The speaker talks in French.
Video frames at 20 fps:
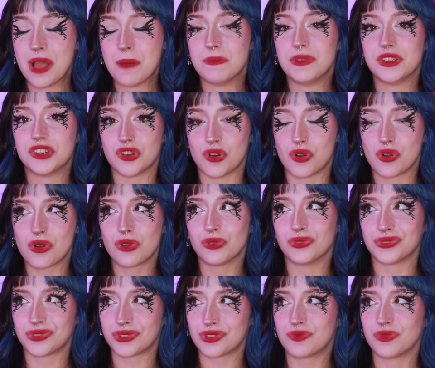Mais j'ai encore
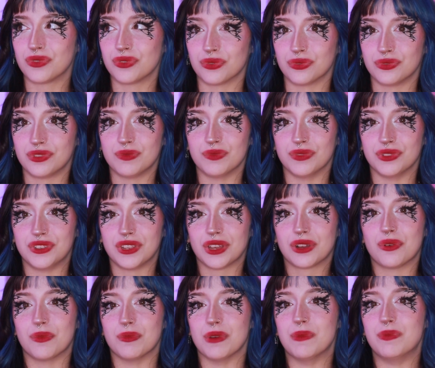le seum aujourd'hui de me
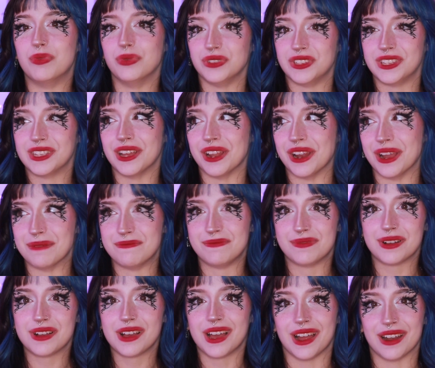dire qu'on m'a posé un
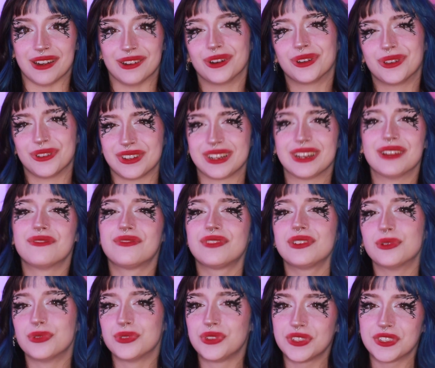lapin alors que je l'ai
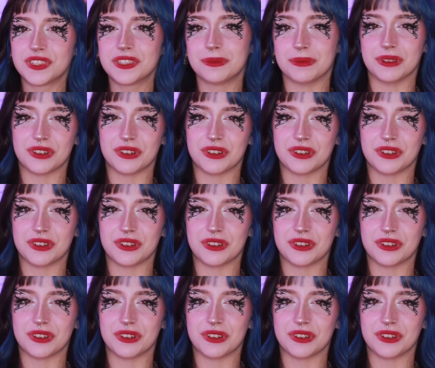fait aussi.